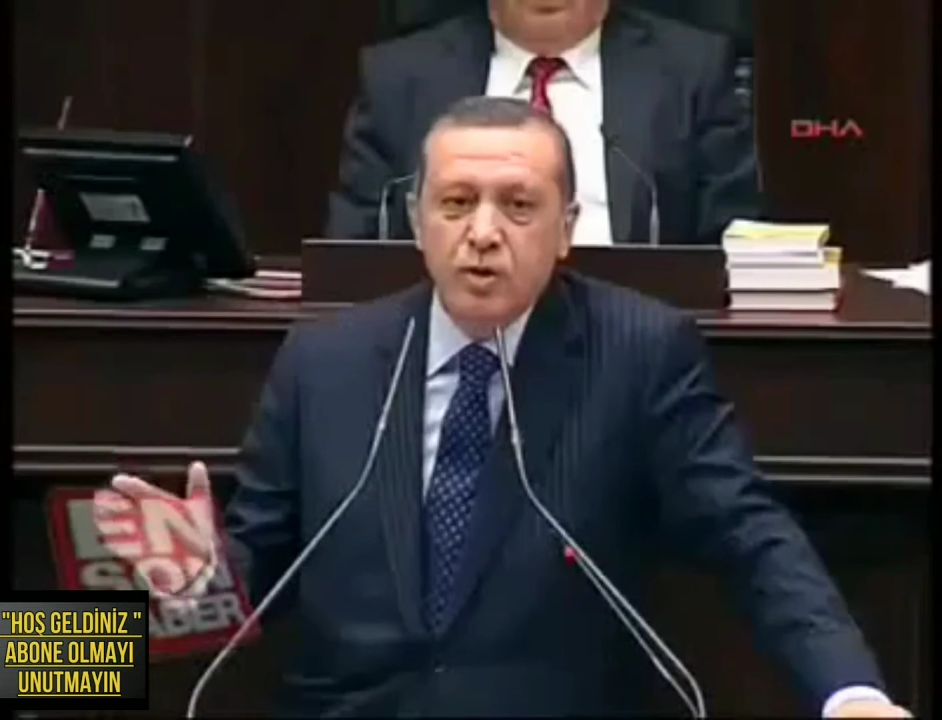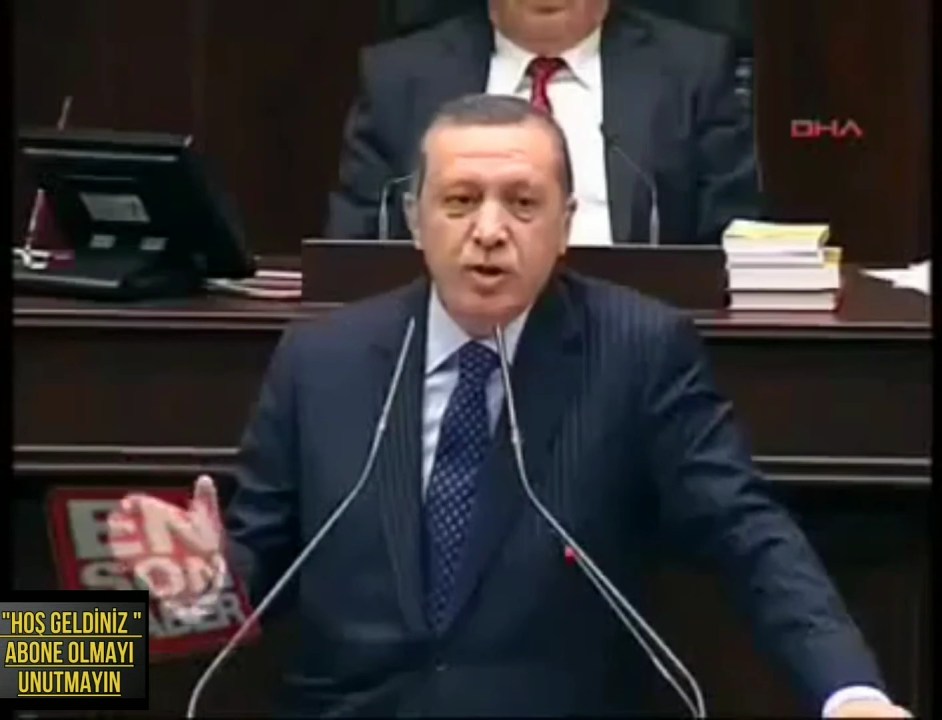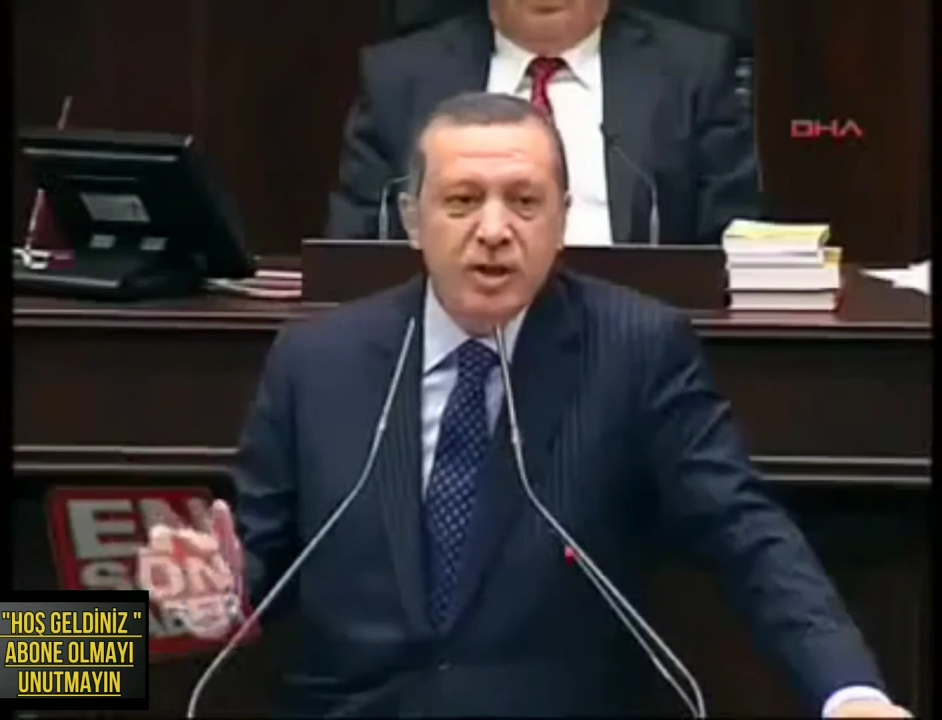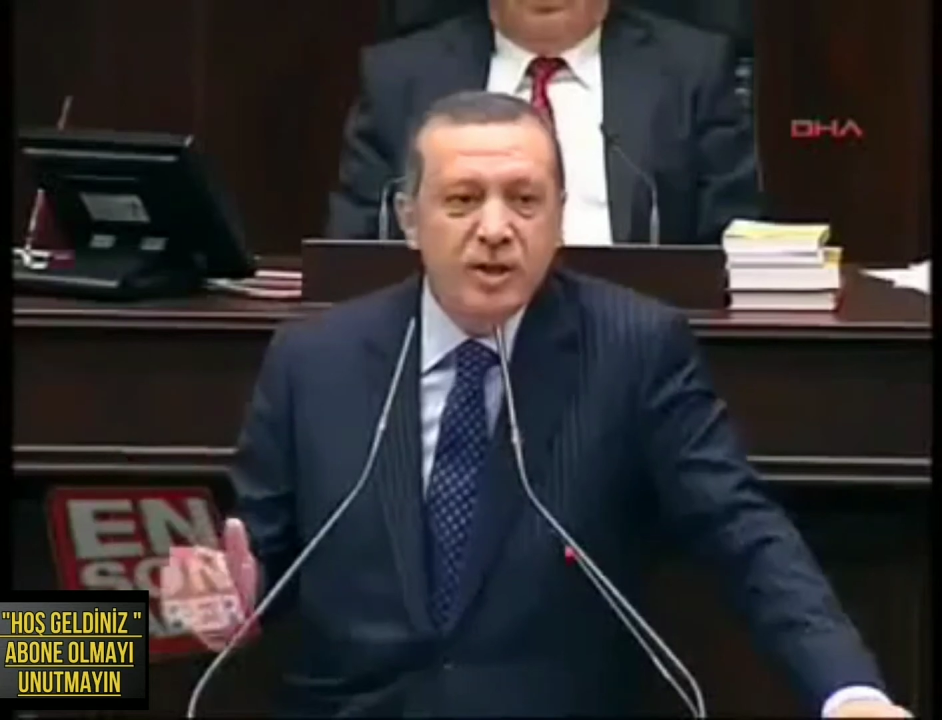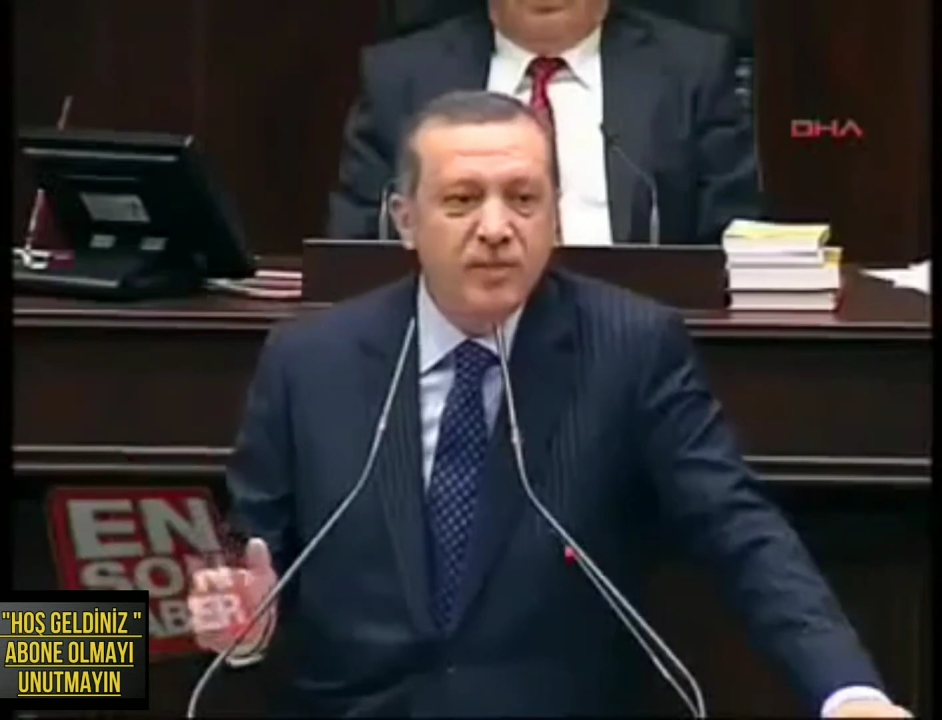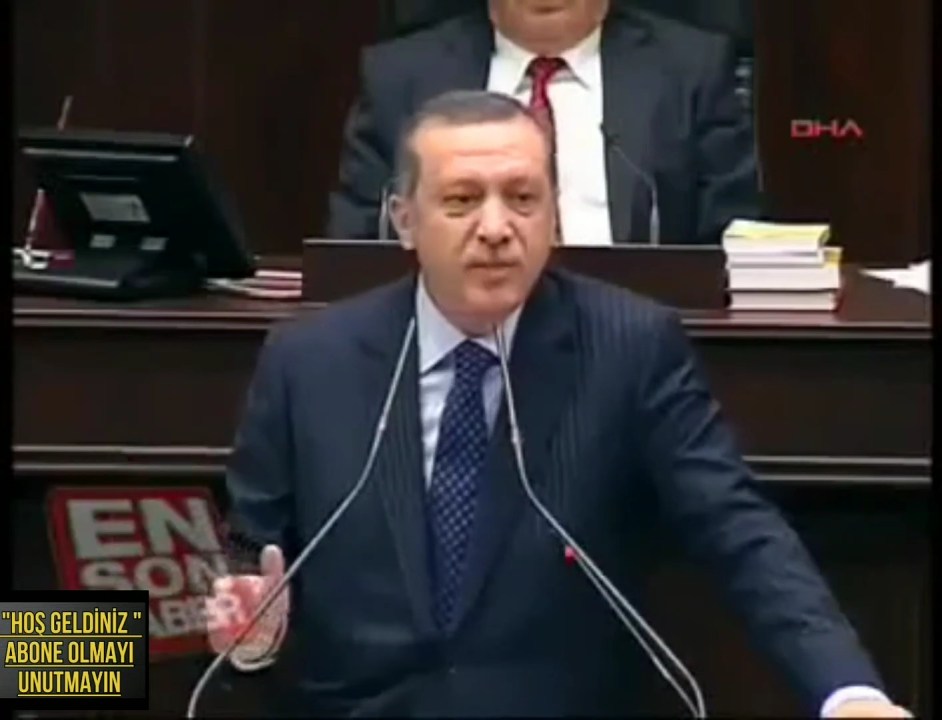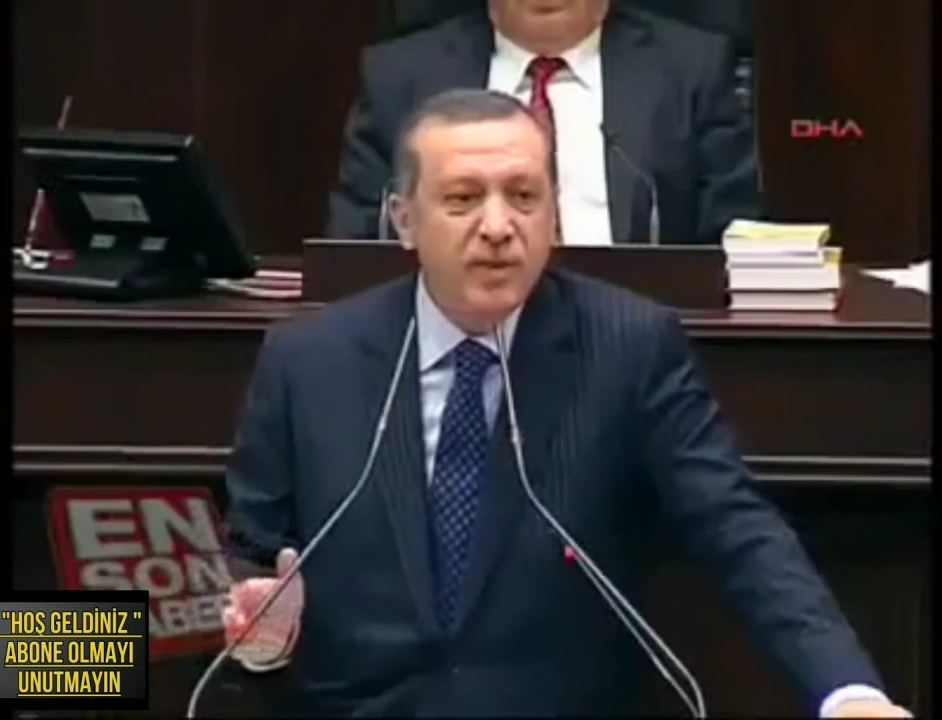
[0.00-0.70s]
Çünkü